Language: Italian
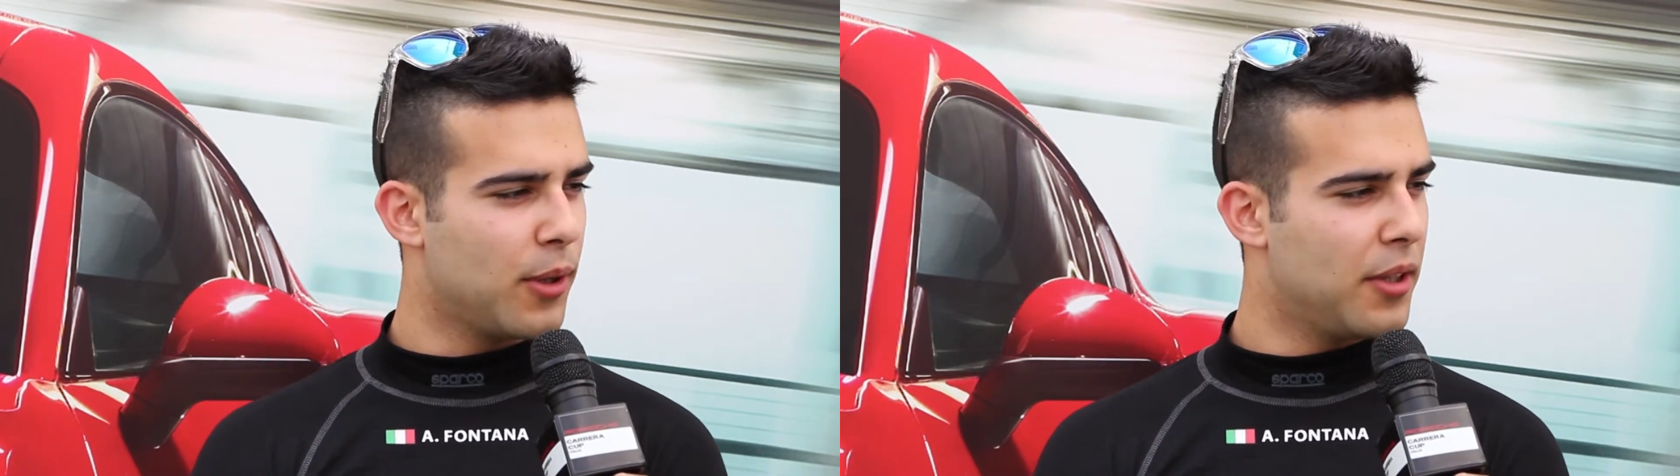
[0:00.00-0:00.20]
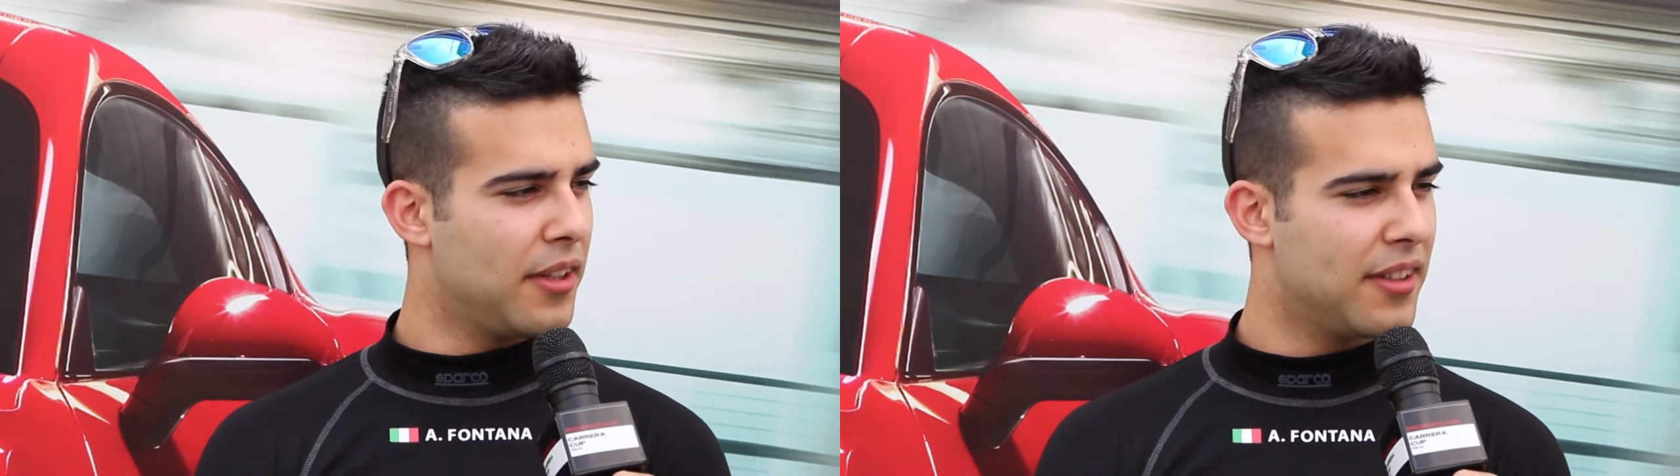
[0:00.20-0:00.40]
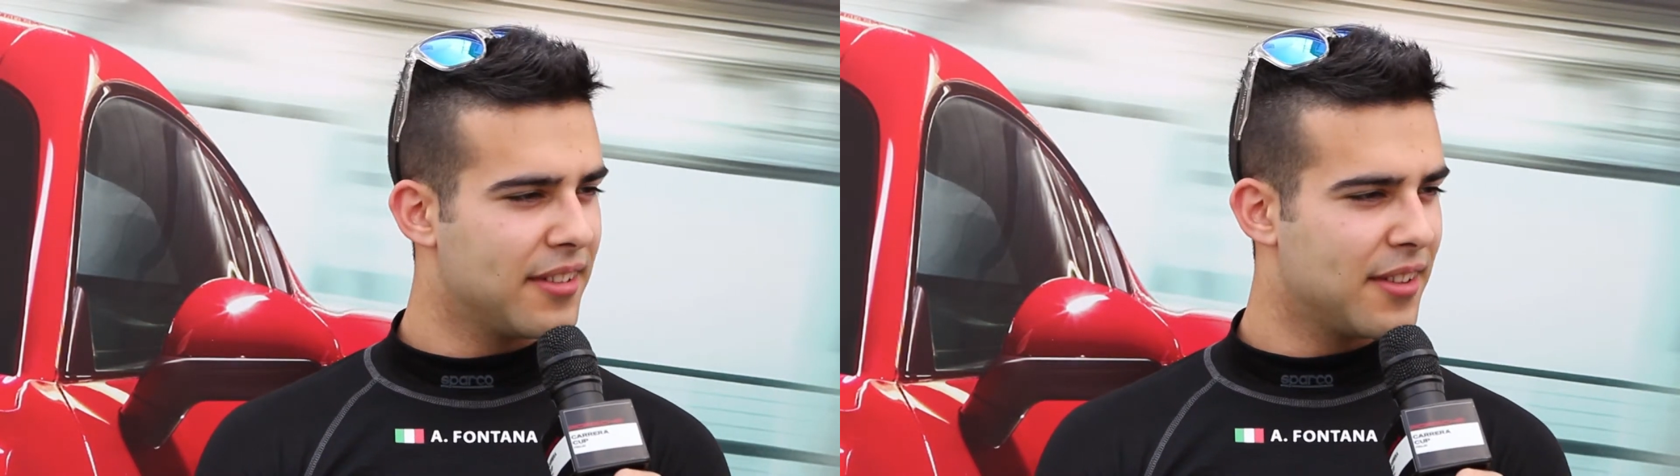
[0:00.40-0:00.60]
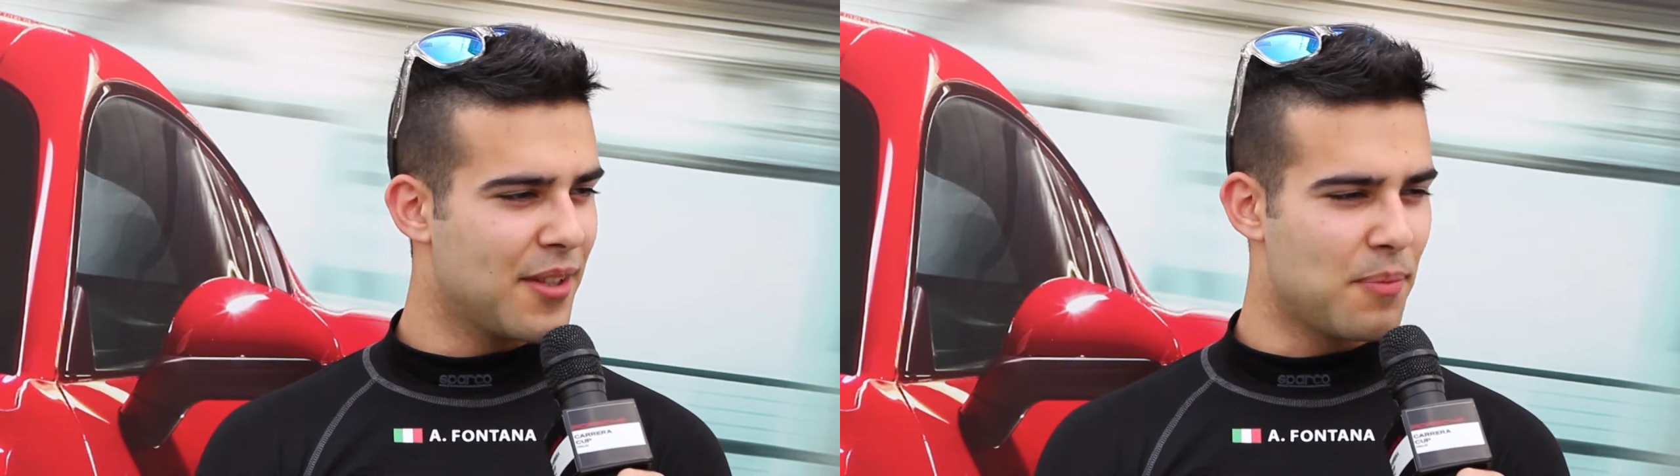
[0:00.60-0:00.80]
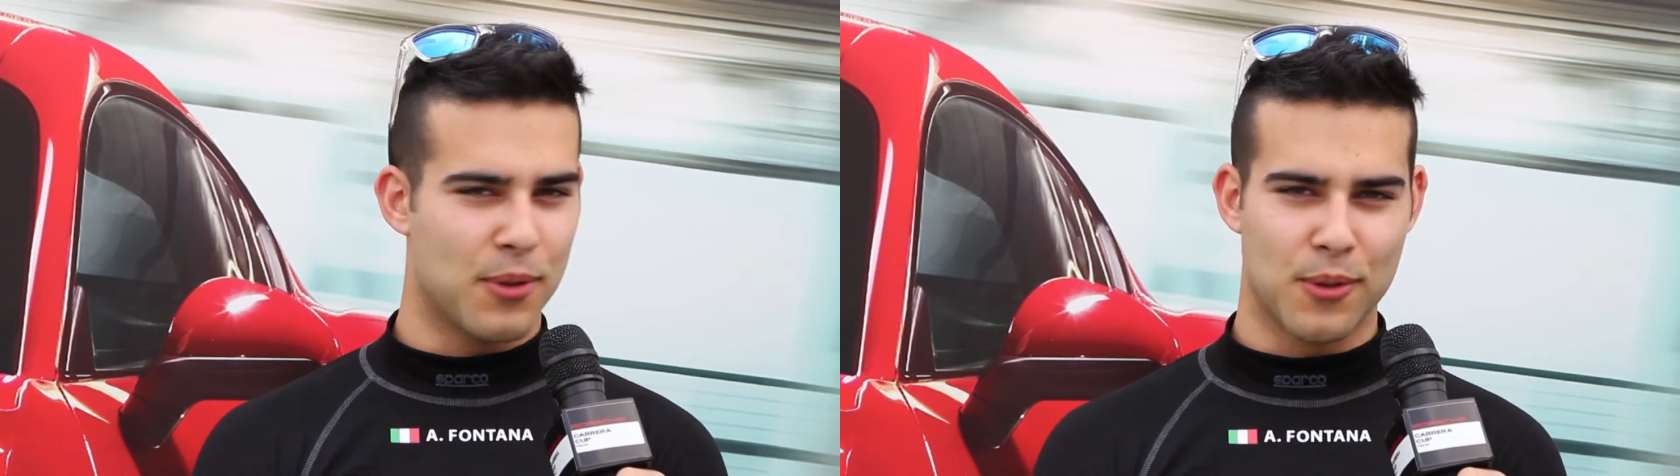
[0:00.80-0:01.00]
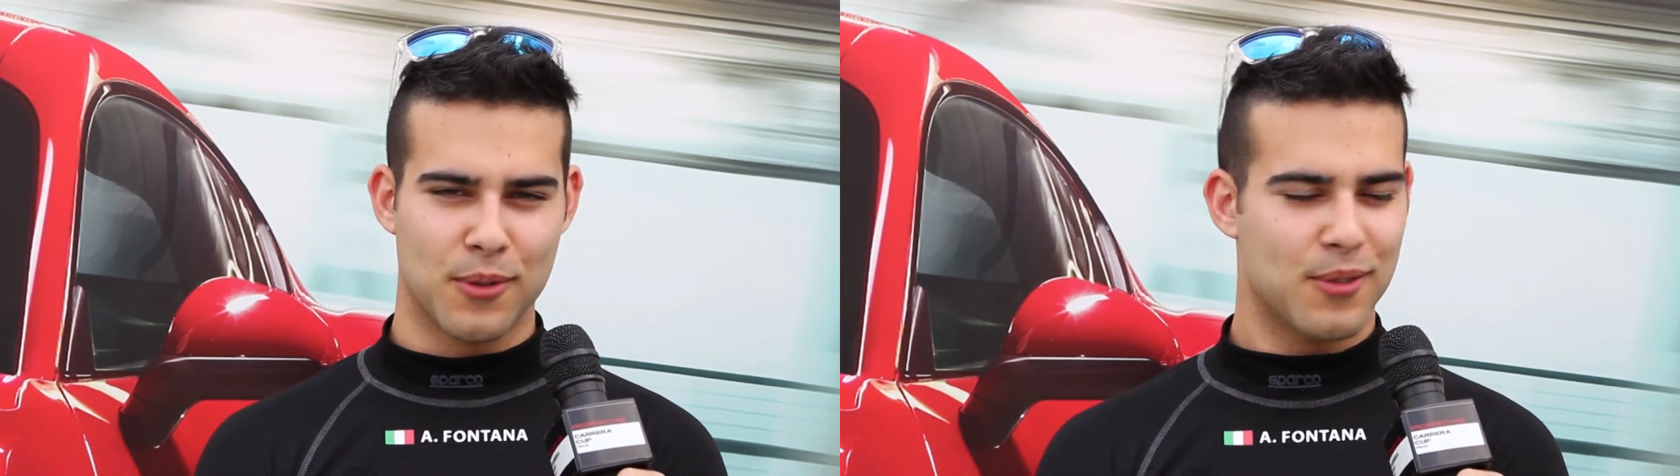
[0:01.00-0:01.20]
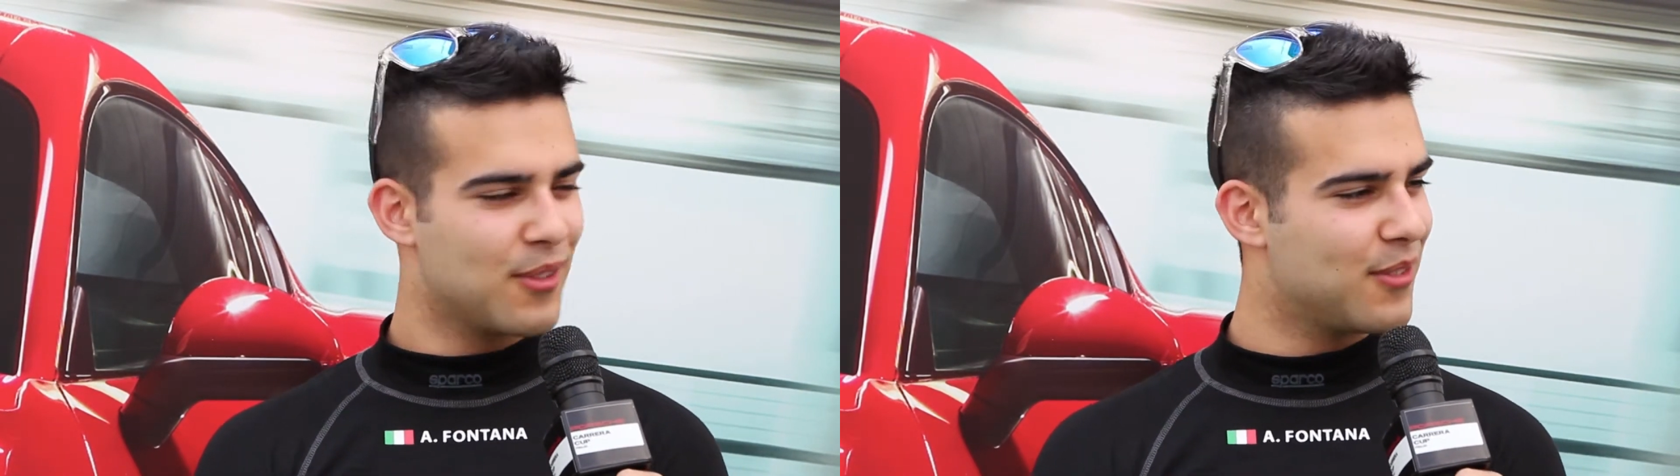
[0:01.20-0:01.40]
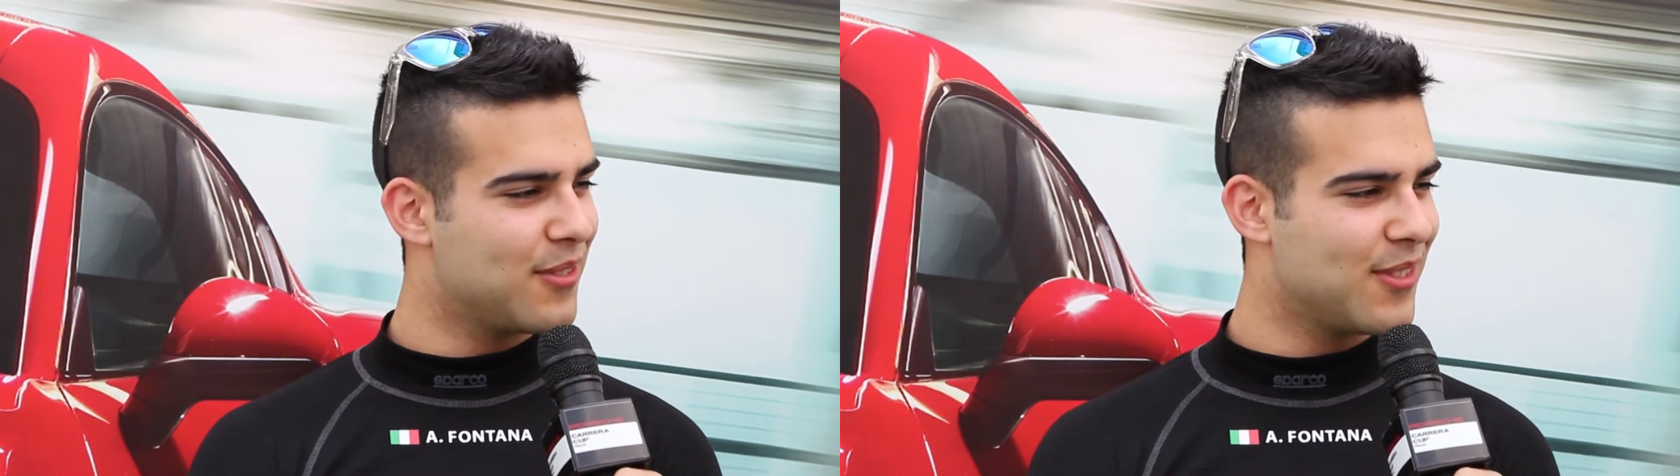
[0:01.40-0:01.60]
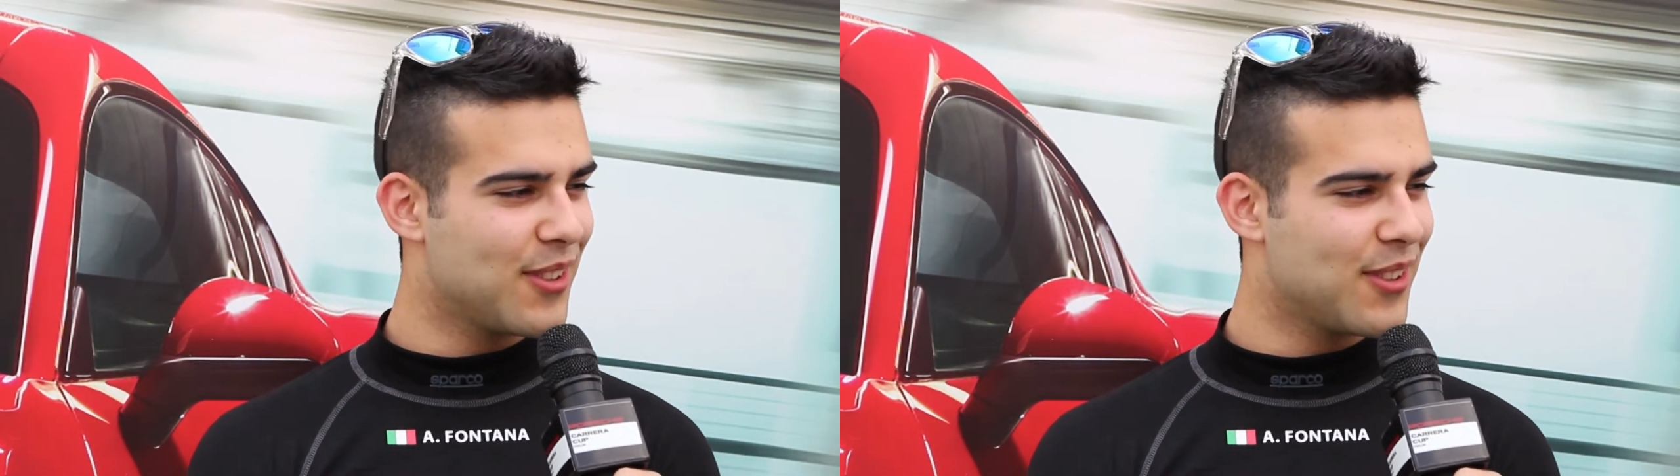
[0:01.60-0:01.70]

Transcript: poi di più non,